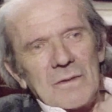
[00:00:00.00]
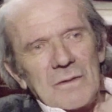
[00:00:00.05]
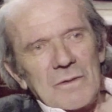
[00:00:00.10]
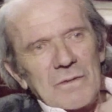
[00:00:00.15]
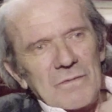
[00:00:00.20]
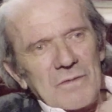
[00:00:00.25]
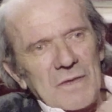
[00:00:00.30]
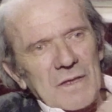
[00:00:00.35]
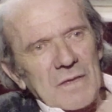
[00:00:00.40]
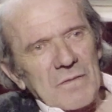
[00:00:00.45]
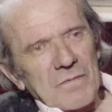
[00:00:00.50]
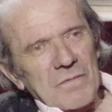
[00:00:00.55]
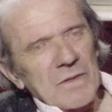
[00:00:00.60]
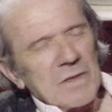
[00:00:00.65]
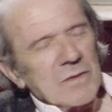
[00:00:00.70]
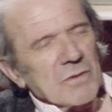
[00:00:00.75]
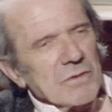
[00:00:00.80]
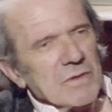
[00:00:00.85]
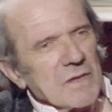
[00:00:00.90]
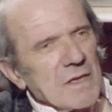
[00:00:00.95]
On vérifie
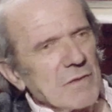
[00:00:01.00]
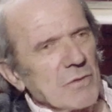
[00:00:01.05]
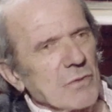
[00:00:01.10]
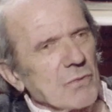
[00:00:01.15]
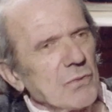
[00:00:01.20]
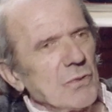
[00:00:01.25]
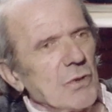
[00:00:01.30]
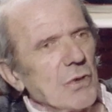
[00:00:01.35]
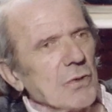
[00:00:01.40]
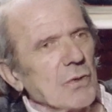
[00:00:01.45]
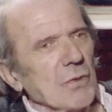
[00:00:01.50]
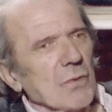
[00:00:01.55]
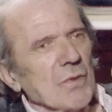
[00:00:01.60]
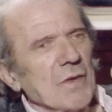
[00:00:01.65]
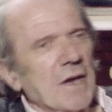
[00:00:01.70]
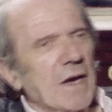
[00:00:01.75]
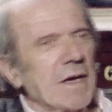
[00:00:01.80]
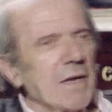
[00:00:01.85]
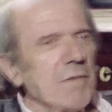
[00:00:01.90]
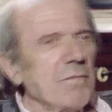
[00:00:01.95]
que telle couleur qu'on
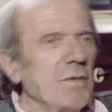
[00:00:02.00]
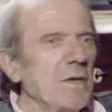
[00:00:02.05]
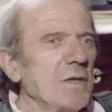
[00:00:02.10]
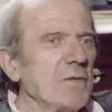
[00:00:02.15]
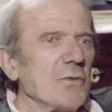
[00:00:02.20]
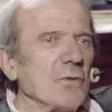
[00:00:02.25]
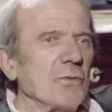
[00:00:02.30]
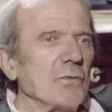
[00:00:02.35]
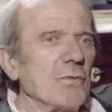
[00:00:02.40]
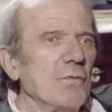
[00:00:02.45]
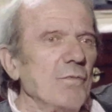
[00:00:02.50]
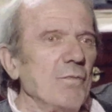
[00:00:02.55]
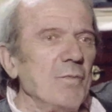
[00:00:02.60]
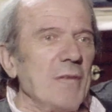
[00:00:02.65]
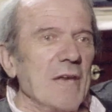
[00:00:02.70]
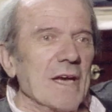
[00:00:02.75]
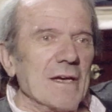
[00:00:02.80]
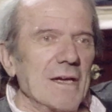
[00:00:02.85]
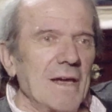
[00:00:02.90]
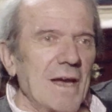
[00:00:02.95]
a rêvée se trouve
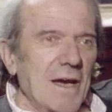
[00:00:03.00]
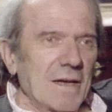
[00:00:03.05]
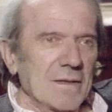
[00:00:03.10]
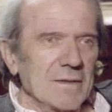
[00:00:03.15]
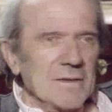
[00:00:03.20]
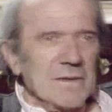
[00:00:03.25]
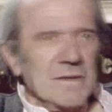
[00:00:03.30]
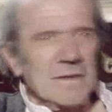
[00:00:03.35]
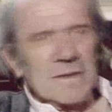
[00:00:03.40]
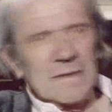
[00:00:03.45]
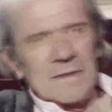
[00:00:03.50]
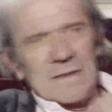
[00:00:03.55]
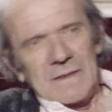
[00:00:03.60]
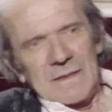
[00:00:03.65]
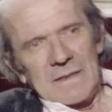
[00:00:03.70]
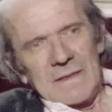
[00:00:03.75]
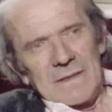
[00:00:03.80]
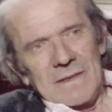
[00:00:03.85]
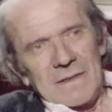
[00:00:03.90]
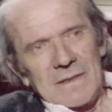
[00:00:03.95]
bien là
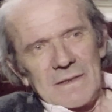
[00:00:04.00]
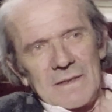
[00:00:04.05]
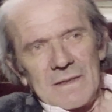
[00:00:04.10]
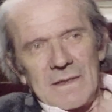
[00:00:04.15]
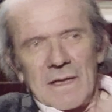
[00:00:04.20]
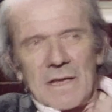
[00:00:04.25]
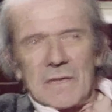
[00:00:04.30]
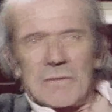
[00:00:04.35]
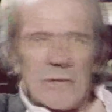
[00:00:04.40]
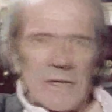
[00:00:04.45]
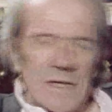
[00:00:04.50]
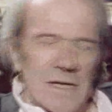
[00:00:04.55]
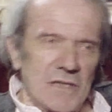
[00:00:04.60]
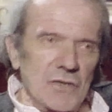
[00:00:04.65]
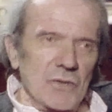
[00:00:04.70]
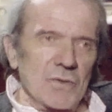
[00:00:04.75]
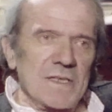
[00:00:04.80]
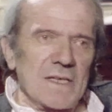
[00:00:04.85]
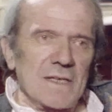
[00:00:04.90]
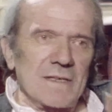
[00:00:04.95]
à quoi il
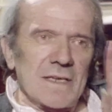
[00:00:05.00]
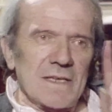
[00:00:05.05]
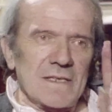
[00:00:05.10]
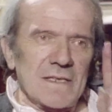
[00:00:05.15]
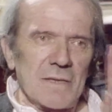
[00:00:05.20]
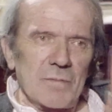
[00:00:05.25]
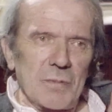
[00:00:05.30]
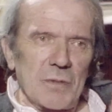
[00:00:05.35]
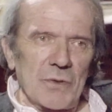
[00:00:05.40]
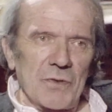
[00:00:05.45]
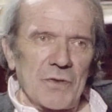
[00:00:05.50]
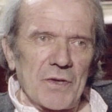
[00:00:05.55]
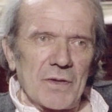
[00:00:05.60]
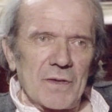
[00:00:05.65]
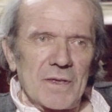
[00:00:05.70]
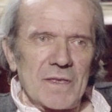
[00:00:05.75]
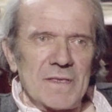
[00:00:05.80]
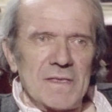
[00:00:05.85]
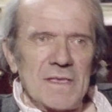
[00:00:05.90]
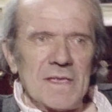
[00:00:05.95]
ajoute, c'est très important.
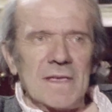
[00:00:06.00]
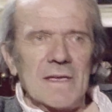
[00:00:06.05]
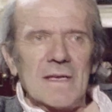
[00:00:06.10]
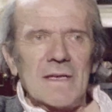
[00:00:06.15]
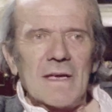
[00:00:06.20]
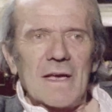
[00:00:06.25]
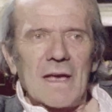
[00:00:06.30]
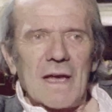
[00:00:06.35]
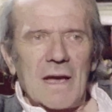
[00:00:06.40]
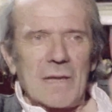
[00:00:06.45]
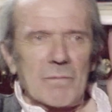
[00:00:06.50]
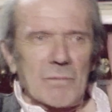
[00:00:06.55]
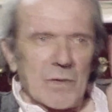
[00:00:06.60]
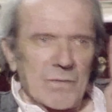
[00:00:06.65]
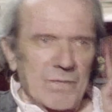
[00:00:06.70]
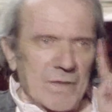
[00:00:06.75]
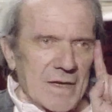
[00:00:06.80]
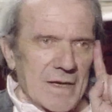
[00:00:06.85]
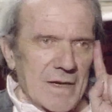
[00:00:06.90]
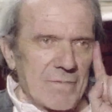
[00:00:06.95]
Il dit un
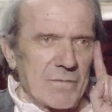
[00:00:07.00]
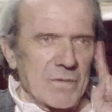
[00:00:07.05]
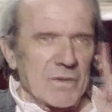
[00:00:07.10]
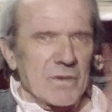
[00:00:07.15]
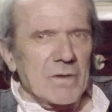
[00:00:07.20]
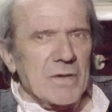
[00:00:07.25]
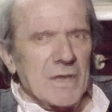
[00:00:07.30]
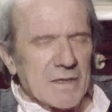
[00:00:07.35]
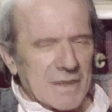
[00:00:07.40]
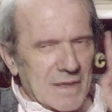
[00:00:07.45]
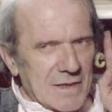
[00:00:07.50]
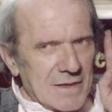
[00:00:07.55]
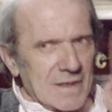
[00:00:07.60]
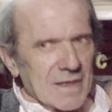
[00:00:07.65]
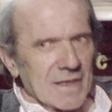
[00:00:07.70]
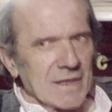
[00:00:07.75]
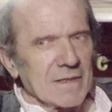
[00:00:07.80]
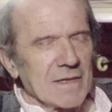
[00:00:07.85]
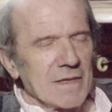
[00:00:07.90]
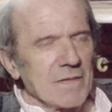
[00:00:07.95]
mauvais rêveur est
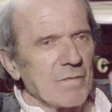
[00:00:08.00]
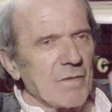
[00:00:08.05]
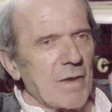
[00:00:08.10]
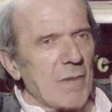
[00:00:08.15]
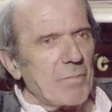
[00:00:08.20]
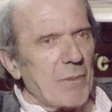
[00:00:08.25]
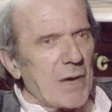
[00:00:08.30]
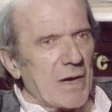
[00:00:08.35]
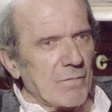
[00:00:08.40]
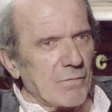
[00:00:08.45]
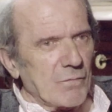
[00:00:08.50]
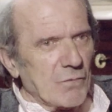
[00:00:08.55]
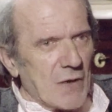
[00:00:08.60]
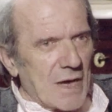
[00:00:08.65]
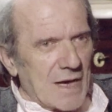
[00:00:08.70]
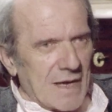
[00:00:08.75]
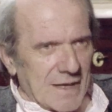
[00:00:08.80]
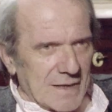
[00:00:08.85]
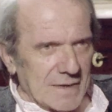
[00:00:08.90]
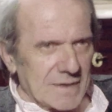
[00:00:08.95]
quelqu'un qui ne va pas
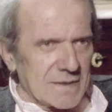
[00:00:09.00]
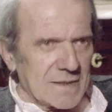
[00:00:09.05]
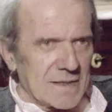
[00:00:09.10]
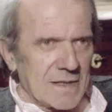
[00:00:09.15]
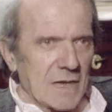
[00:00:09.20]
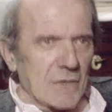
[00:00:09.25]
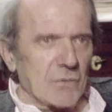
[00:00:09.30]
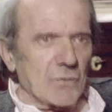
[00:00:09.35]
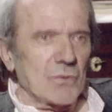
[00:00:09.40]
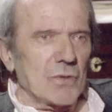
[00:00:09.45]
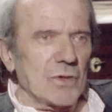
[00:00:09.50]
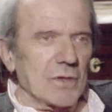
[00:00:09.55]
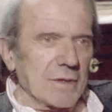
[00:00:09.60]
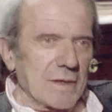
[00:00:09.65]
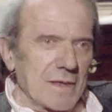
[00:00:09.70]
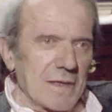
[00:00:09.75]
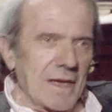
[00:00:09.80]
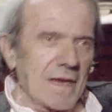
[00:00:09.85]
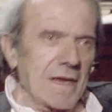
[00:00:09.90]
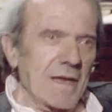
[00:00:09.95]
voir si la couleur
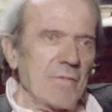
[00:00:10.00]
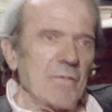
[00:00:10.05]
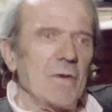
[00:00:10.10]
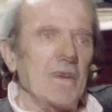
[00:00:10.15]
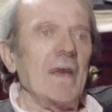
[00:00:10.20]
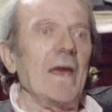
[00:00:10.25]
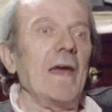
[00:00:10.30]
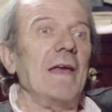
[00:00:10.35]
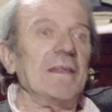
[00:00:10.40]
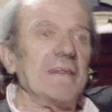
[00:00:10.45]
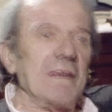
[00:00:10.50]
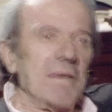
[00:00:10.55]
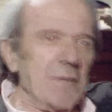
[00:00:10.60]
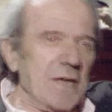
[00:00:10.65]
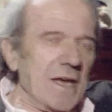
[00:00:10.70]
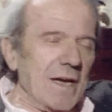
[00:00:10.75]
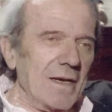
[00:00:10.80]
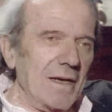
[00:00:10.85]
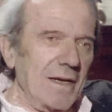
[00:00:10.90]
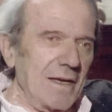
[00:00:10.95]
qu'il a rêvée était eh
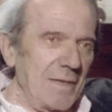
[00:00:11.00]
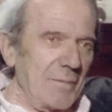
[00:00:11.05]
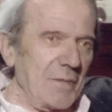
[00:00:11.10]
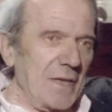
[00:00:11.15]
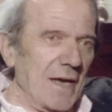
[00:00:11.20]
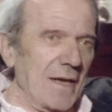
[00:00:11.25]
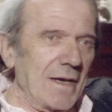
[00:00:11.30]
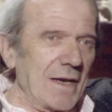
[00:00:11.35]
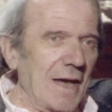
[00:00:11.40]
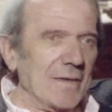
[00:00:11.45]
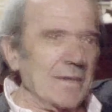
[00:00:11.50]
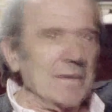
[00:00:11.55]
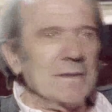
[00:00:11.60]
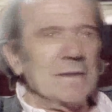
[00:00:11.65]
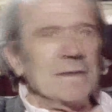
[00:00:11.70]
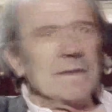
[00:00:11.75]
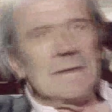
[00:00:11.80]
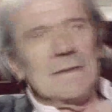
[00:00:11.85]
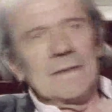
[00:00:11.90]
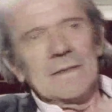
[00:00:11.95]
bien, est eh bien là.
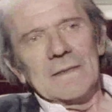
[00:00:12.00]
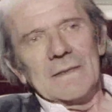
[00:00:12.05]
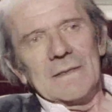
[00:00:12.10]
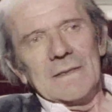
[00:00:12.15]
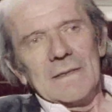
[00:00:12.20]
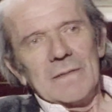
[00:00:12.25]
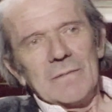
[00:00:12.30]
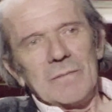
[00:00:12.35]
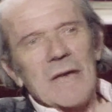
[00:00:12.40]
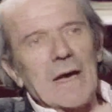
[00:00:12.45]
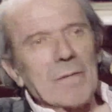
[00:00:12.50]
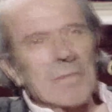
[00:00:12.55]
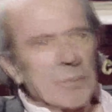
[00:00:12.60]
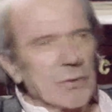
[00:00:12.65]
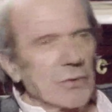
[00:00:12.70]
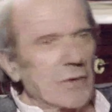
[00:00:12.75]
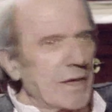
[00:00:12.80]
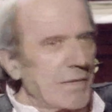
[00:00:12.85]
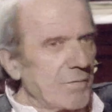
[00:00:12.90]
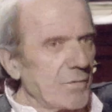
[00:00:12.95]
Mais un
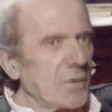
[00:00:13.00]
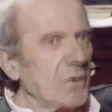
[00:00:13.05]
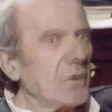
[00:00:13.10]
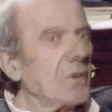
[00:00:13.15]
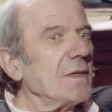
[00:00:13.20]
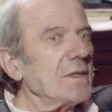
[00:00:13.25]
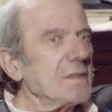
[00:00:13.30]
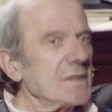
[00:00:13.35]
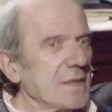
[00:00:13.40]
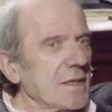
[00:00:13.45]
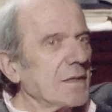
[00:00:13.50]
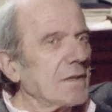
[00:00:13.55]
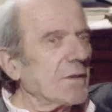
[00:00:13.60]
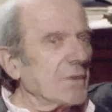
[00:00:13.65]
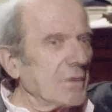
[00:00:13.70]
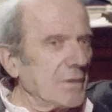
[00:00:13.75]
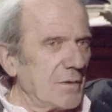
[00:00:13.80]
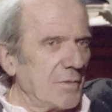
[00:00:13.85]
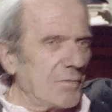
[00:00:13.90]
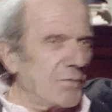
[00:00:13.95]
bon rêveur, il sait
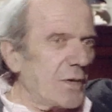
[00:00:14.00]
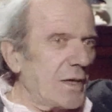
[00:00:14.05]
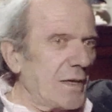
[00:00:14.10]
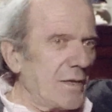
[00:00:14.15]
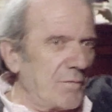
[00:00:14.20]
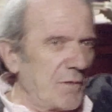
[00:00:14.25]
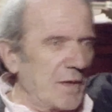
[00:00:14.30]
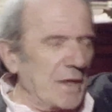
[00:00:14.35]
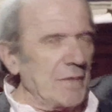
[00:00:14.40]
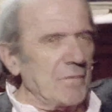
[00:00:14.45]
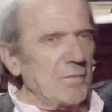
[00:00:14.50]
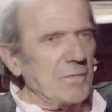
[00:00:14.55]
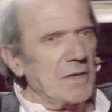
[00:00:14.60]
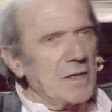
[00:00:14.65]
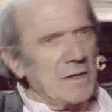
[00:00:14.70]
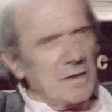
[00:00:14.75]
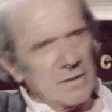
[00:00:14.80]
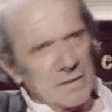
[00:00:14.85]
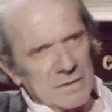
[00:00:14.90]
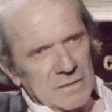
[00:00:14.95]
qu'il faut aller
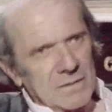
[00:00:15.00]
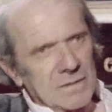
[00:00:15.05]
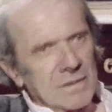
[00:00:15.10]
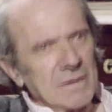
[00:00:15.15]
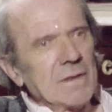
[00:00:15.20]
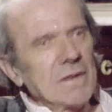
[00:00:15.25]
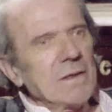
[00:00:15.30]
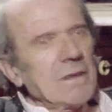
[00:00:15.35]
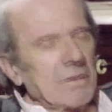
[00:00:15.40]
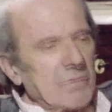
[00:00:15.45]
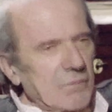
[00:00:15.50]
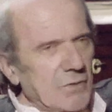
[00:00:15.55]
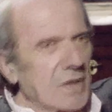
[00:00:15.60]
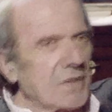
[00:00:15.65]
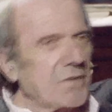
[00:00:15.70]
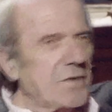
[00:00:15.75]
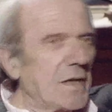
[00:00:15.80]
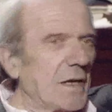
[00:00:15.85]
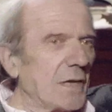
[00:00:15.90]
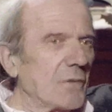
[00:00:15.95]
vérifier, euh,
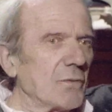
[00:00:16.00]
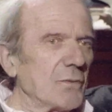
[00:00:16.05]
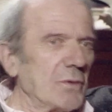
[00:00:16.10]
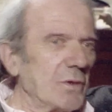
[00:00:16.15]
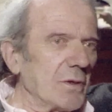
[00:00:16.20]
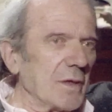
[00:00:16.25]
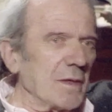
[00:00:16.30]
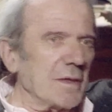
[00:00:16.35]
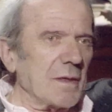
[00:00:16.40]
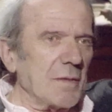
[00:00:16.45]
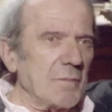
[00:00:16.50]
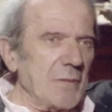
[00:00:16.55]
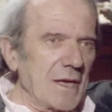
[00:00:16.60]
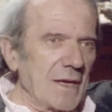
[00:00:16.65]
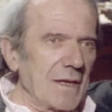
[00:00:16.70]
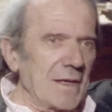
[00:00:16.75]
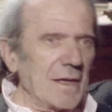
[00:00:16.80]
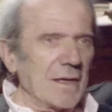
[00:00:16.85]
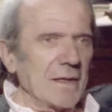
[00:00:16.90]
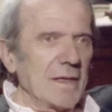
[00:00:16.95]
voir si la couleur était eh bien
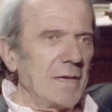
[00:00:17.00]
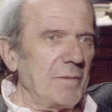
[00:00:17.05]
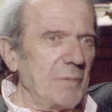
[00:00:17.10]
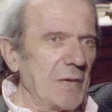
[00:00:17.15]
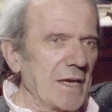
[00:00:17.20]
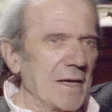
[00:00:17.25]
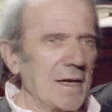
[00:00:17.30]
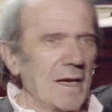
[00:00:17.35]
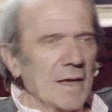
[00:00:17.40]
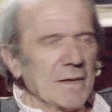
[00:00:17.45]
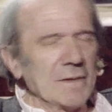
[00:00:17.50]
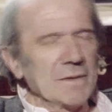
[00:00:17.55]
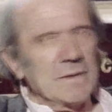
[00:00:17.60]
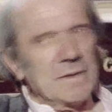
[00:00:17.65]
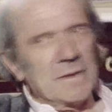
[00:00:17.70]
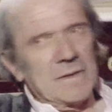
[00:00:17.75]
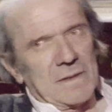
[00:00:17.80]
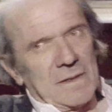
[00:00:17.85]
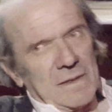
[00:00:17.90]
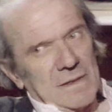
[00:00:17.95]
là, est bien là.
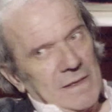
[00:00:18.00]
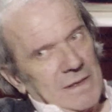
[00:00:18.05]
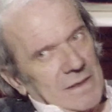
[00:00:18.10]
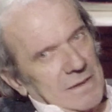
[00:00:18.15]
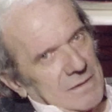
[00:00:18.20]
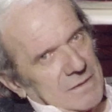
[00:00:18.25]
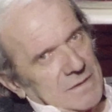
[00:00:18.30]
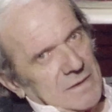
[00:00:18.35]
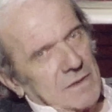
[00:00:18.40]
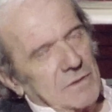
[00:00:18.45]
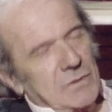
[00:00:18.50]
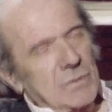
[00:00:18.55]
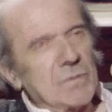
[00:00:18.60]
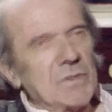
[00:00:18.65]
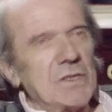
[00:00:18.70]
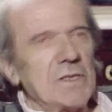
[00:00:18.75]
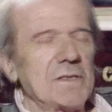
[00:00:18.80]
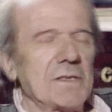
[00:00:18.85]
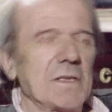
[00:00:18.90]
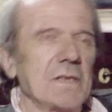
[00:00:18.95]
Donc ça, je me
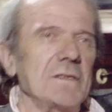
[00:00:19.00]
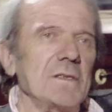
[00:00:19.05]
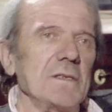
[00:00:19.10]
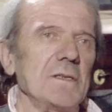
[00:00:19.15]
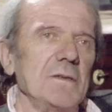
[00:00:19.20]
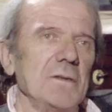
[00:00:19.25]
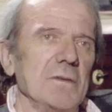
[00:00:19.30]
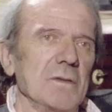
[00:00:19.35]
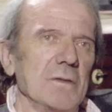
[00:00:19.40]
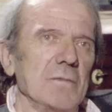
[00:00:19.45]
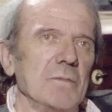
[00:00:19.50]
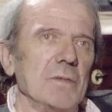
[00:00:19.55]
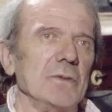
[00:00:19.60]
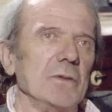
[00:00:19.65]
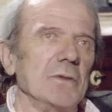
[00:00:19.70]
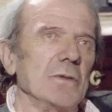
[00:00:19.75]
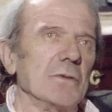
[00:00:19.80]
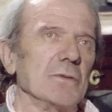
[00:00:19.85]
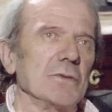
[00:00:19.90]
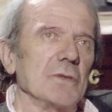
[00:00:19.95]
dis, ça, c'est une
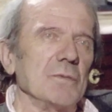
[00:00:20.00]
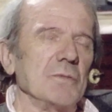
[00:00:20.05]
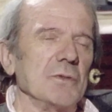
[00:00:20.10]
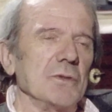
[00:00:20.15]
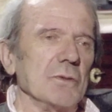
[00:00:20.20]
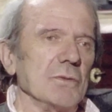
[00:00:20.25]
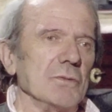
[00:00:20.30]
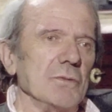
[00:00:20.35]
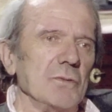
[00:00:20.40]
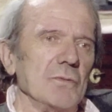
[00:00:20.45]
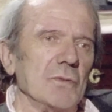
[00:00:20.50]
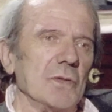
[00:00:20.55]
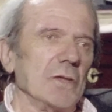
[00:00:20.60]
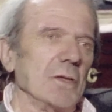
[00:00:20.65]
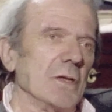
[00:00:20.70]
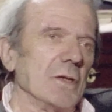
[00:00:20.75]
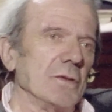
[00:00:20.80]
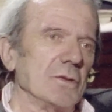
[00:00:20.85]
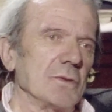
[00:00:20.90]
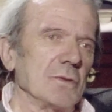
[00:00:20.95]
bonne conception du
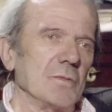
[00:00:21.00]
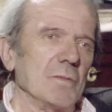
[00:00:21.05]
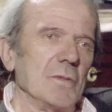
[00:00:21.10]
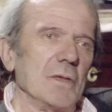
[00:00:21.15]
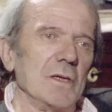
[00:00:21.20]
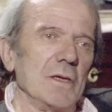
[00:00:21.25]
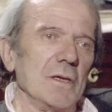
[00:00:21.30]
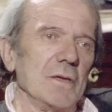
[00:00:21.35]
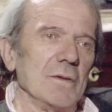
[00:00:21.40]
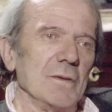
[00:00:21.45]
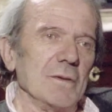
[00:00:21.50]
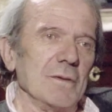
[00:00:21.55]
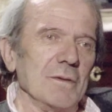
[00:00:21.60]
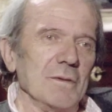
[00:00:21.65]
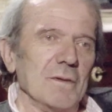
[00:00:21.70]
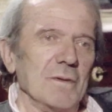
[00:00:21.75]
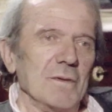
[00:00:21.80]
voyage. Mais euh,